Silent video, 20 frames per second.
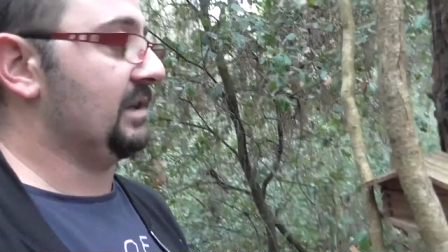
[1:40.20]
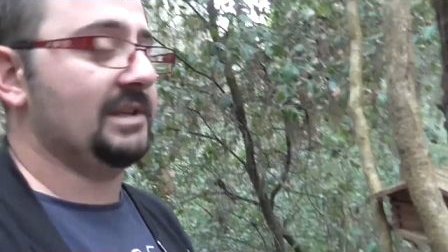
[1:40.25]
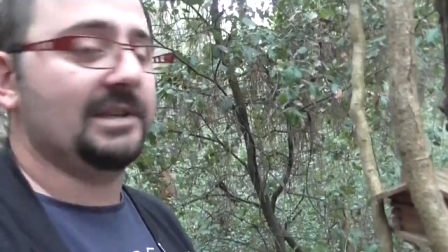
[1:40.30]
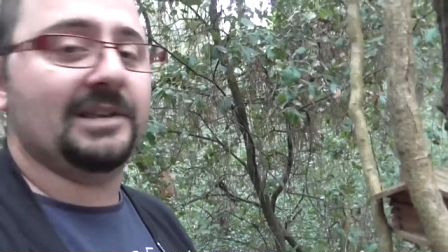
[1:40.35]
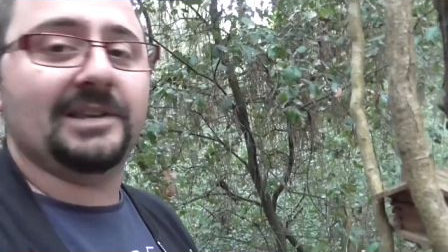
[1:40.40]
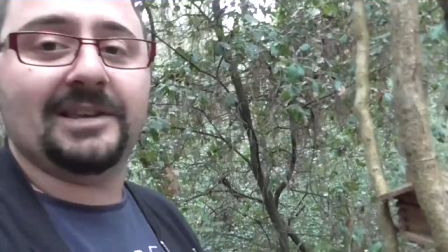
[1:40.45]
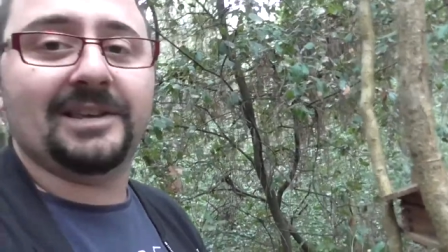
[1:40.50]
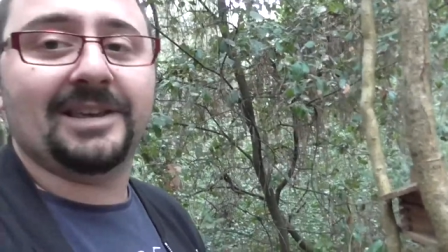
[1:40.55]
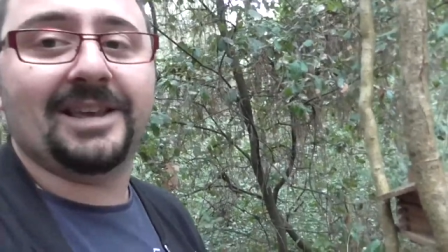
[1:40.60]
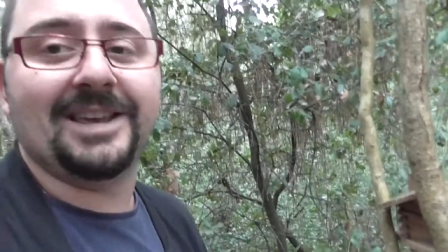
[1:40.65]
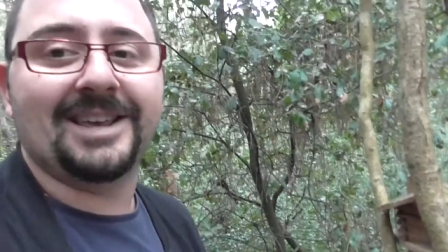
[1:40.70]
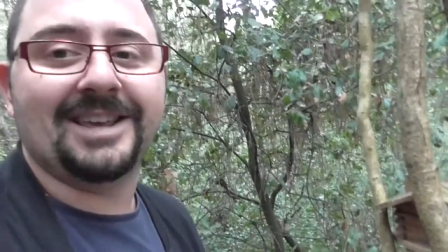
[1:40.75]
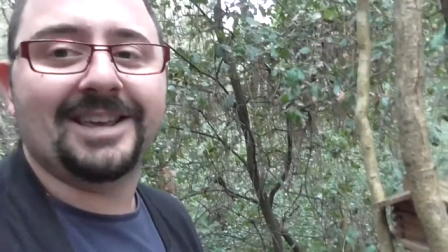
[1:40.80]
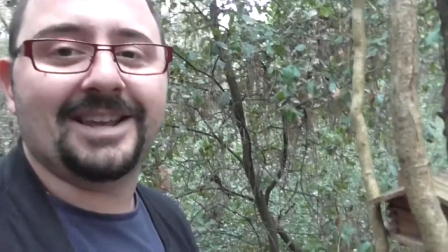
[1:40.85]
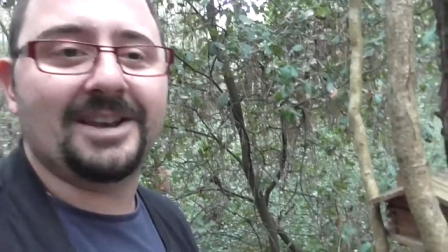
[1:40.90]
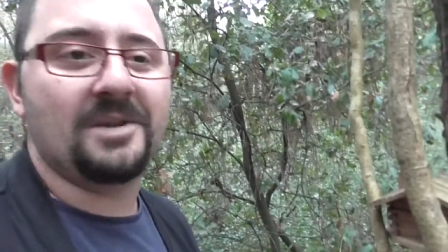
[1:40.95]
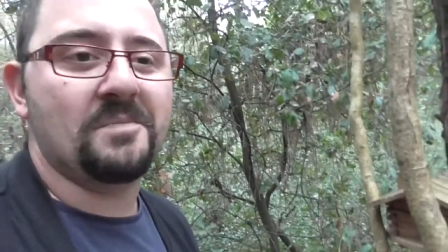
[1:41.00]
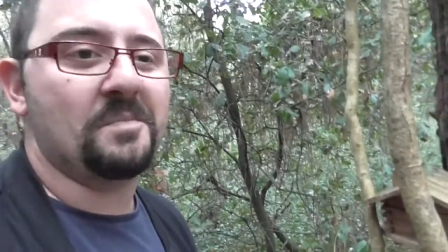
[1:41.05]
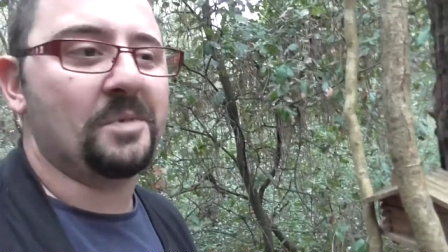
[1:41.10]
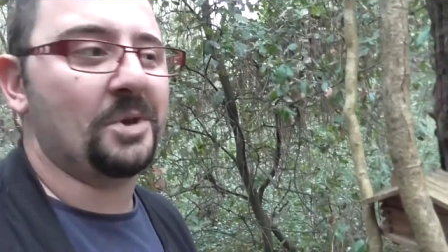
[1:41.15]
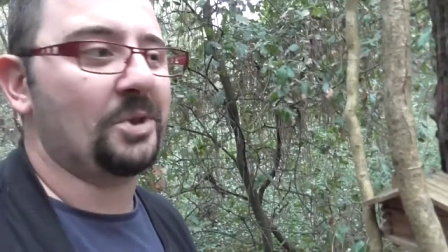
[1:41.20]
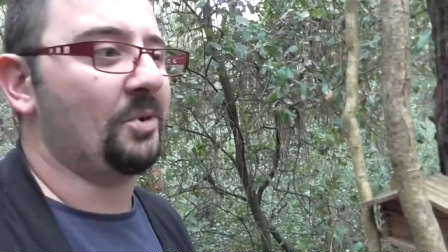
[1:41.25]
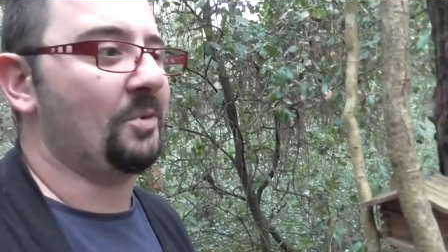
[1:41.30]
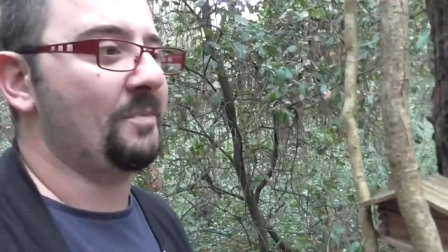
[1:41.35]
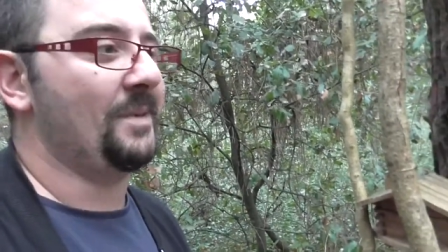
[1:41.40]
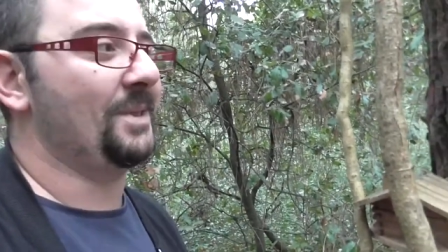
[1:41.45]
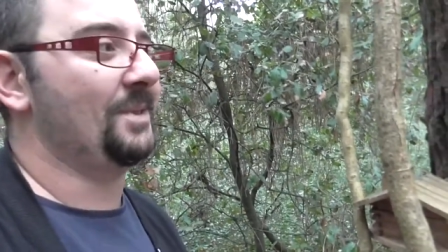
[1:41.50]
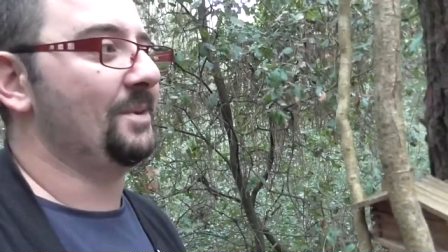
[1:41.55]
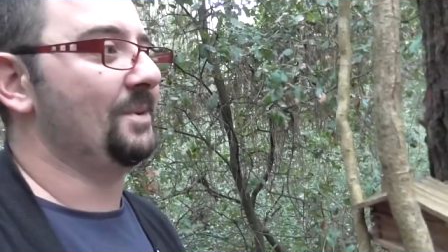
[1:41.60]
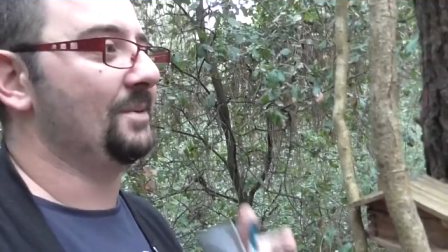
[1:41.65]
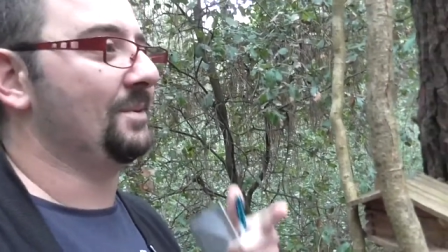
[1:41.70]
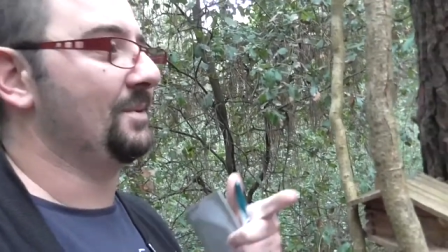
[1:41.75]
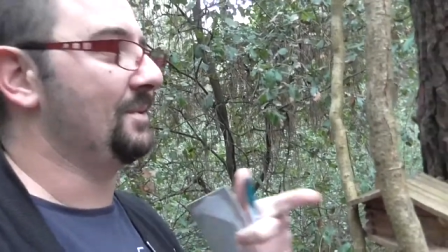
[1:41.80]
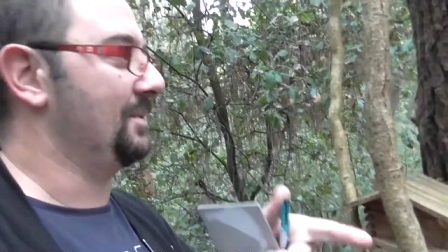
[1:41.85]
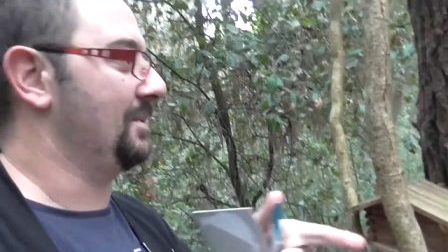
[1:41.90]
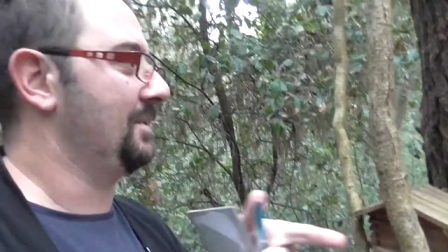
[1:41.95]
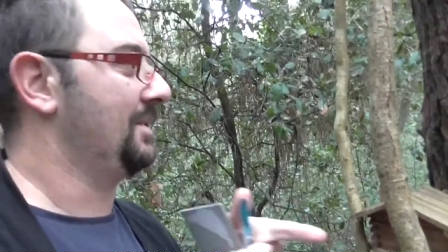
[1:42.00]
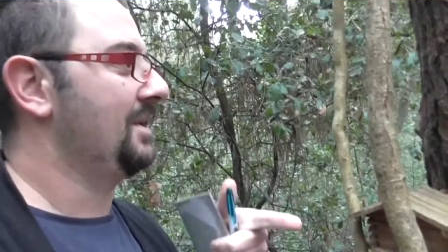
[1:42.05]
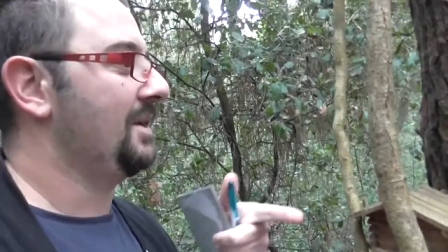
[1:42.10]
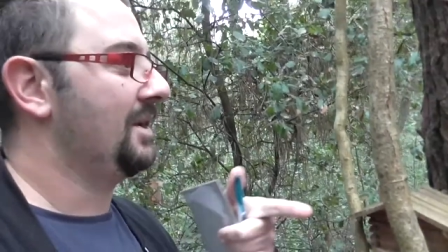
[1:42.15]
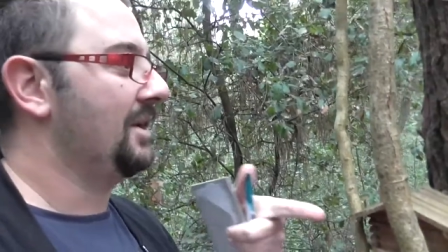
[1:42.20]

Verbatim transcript: qui, n'aime pas trop mettre de.